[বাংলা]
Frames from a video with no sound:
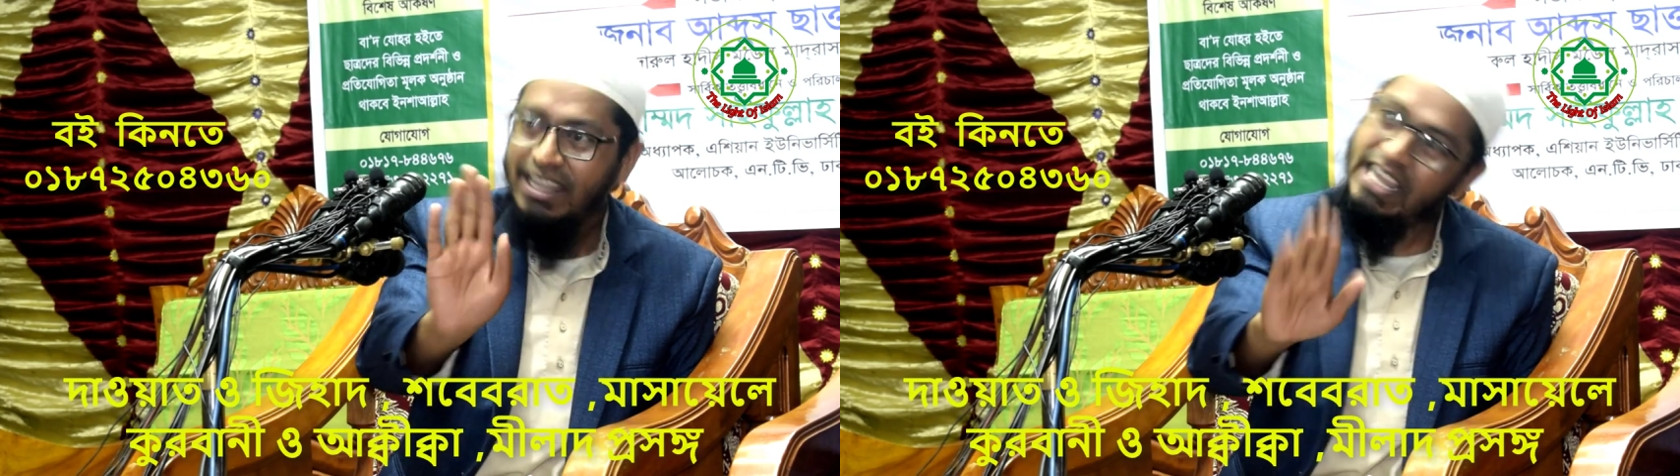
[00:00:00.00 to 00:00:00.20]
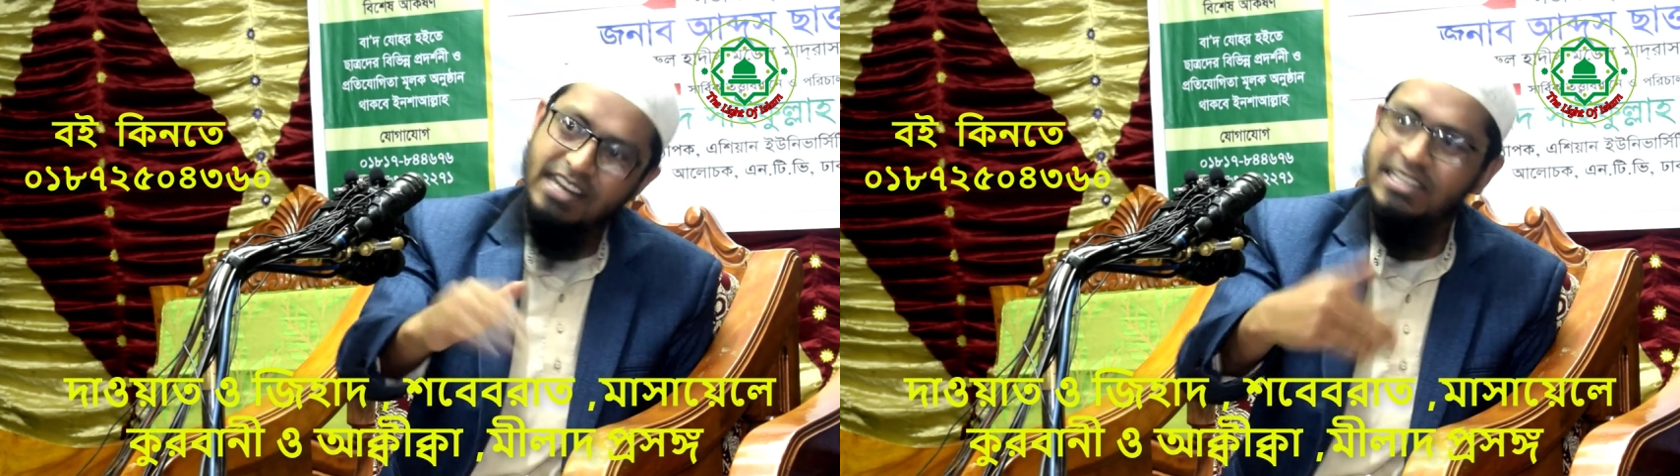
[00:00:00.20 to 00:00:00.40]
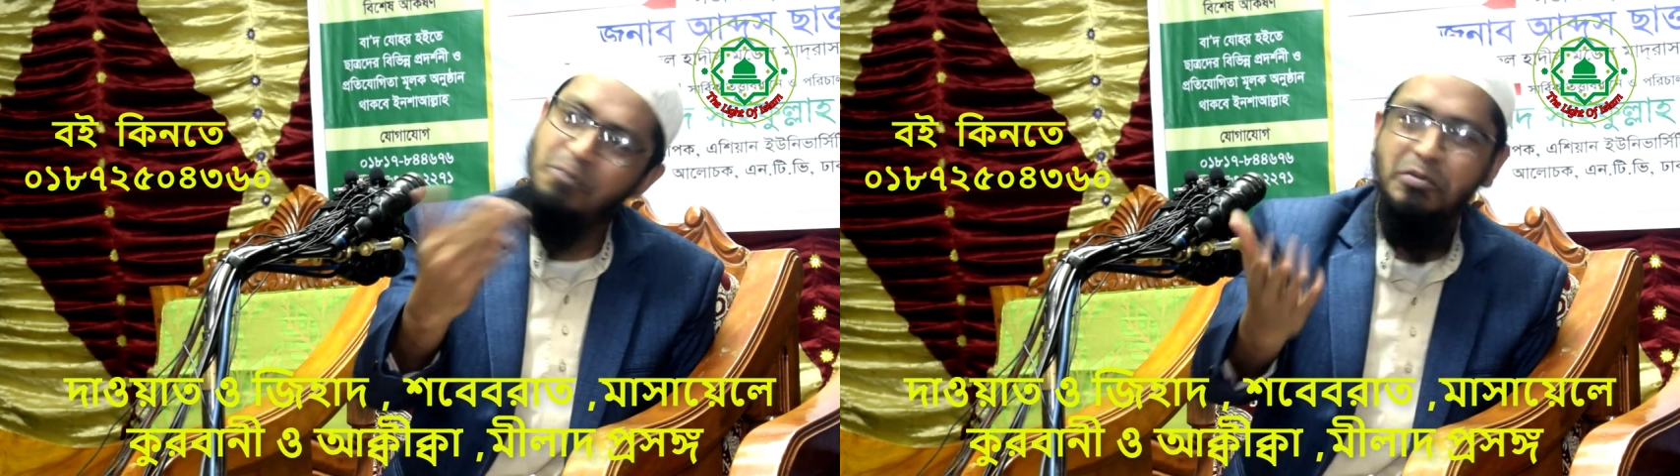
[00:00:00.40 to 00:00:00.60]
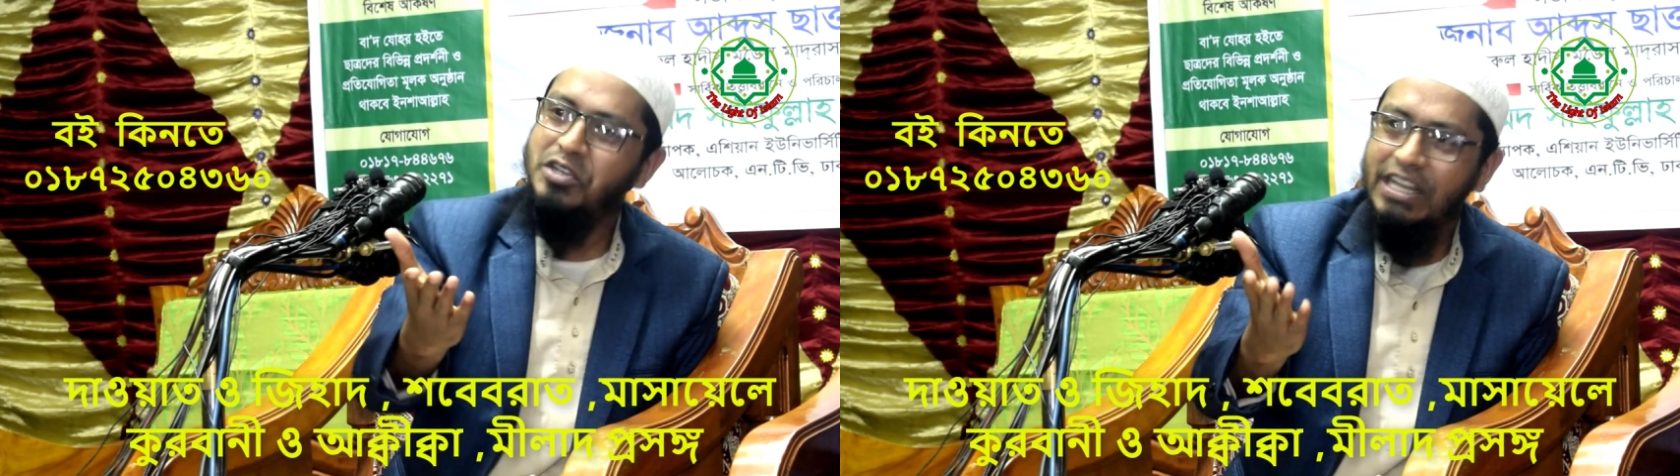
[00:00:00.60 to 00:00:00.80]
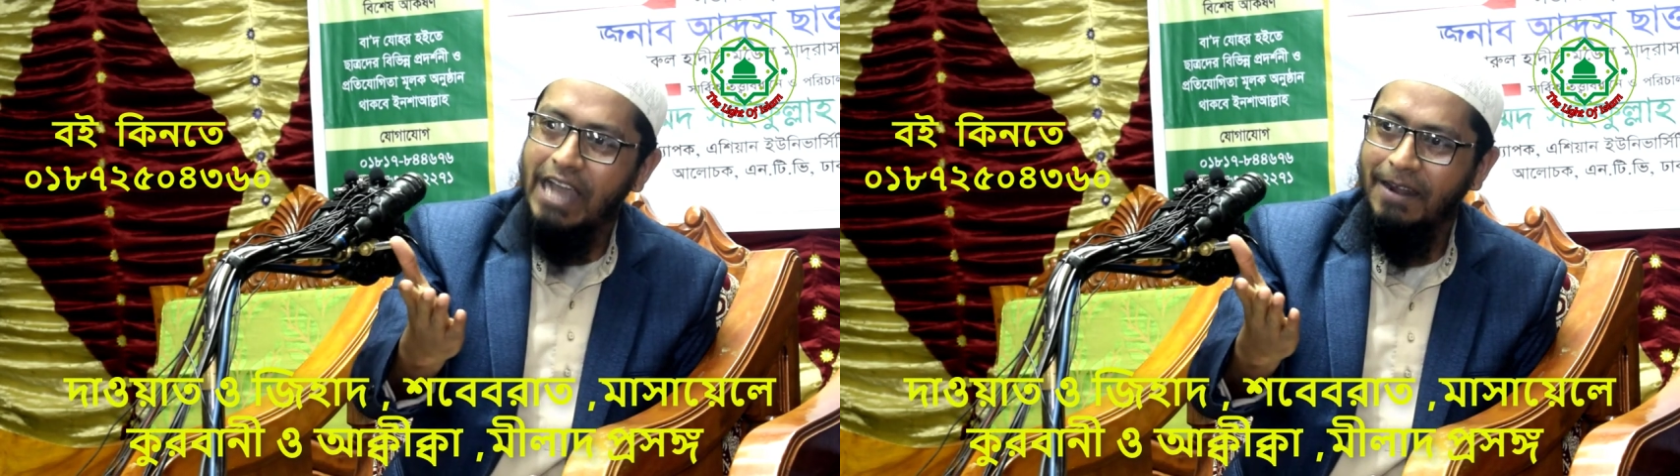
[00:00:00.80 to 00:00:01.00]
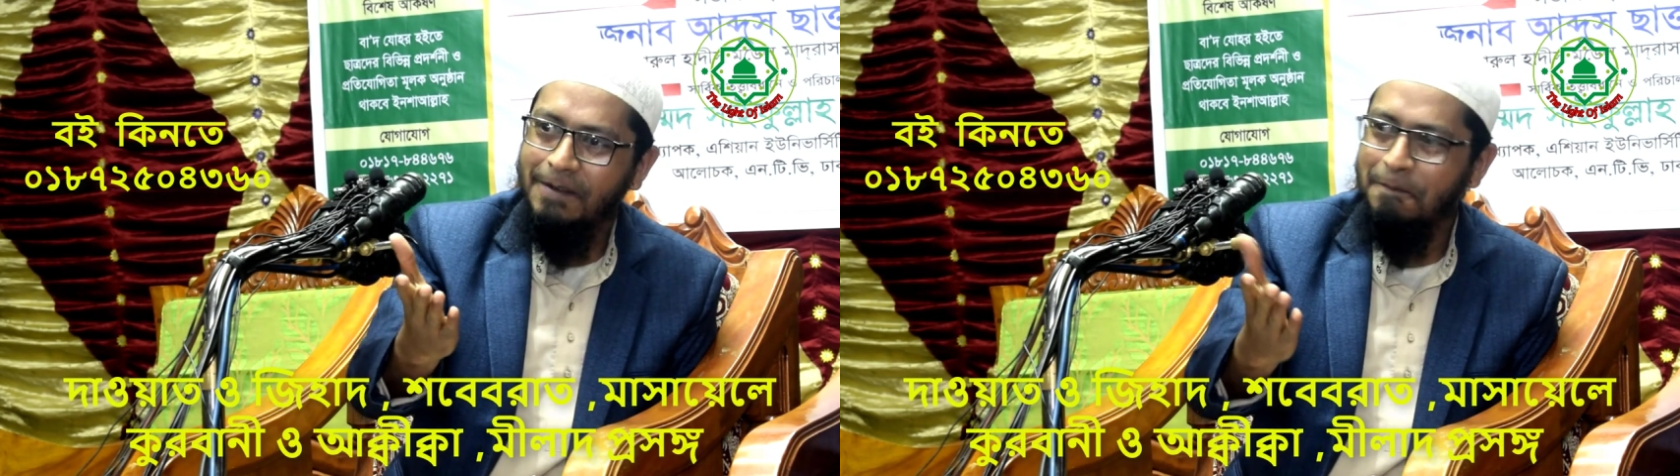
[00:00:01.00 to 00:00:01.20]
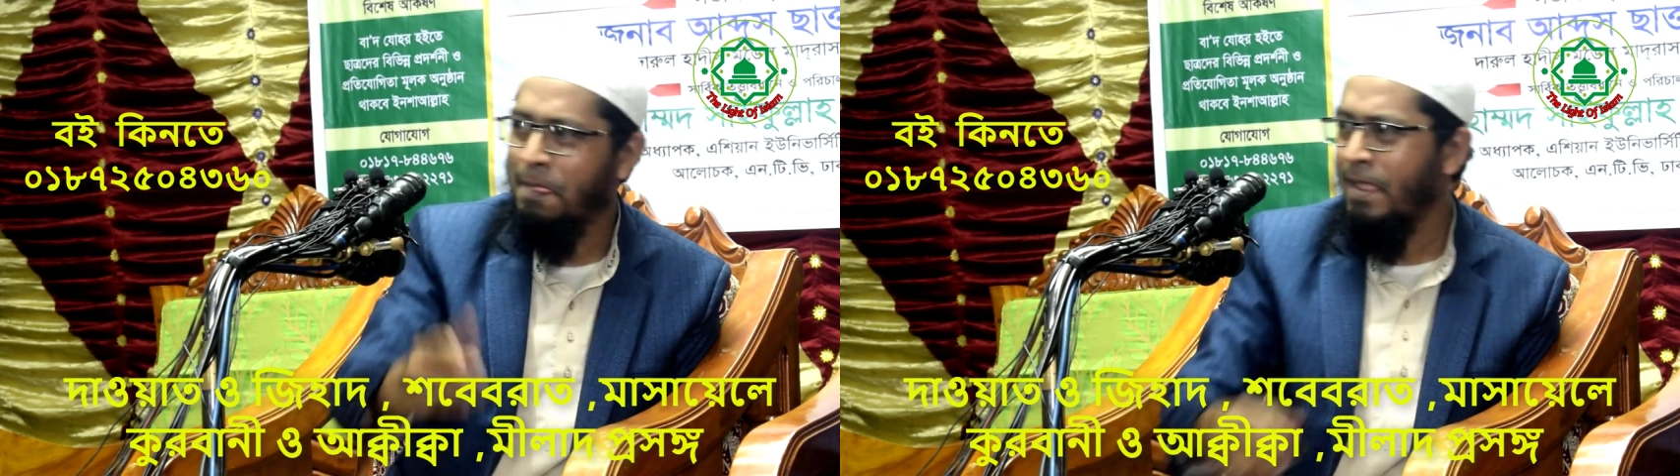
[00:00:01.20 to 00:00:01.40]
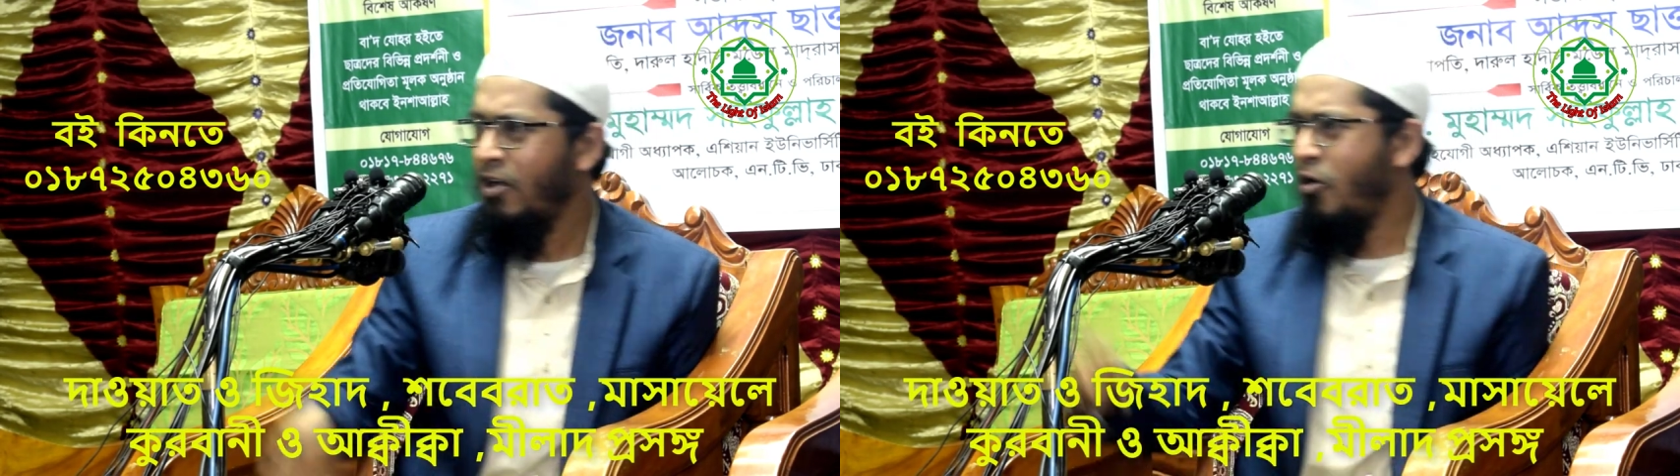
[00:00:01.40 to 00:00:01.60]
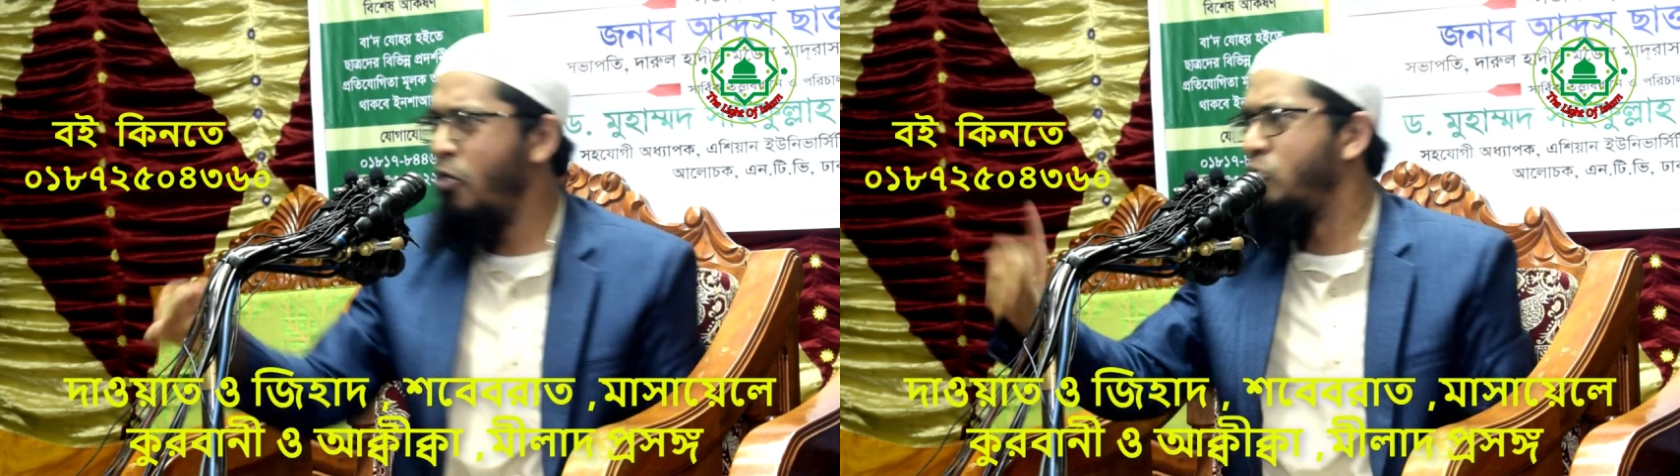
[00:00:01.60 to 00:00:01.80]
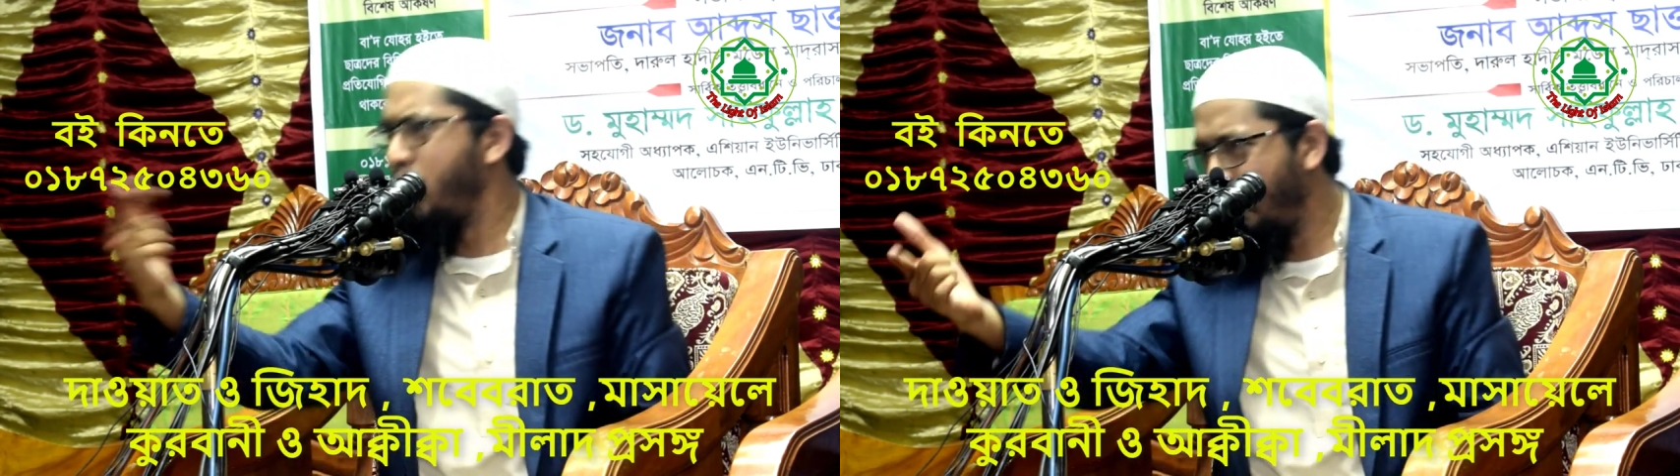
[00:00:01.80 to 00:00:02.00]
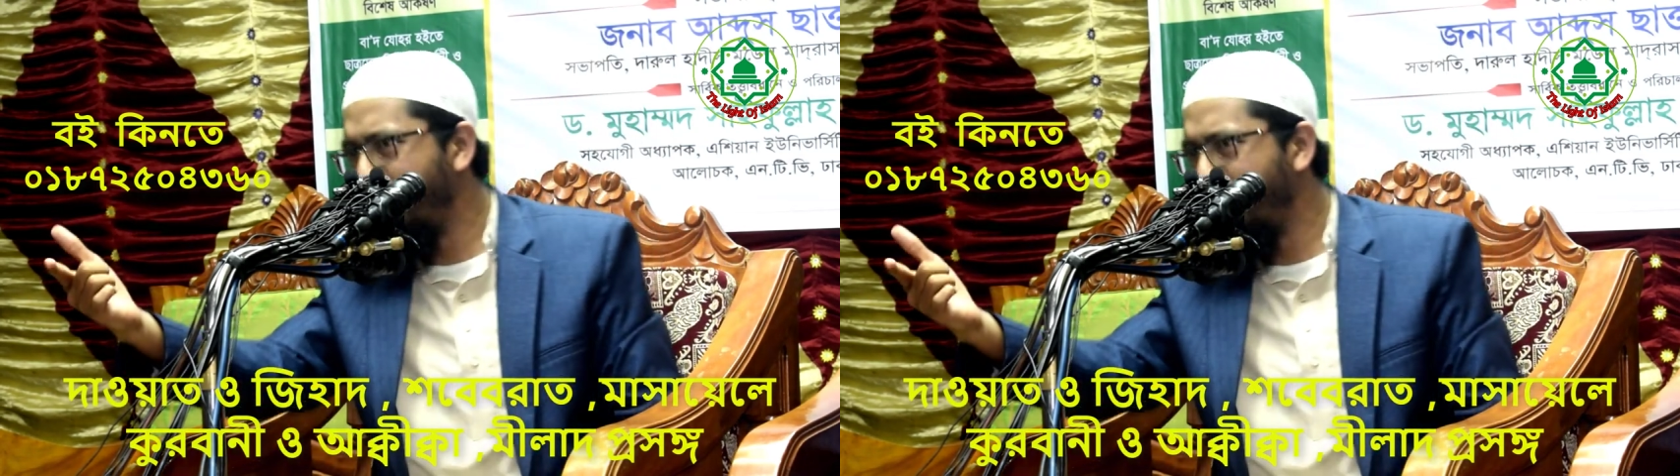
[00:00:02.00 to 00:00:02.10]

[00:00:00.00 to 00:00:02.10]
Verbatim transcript: ইংরেজি আপনি শিখান অঙ্ক আপনি